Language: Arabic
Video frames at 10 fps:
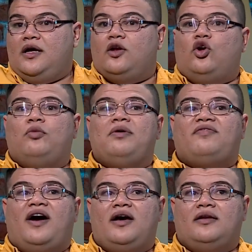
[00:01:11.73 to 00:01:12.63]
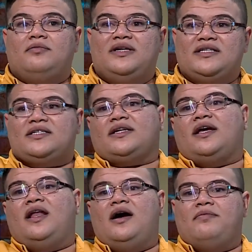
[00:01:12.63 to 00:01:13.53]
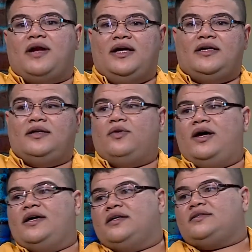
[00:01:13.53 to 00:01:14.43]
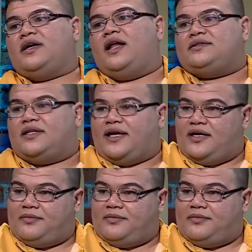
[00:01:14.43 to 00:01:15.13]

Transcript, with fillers: الحب أفعال من يصير كلام راح هواية شغلات تتغير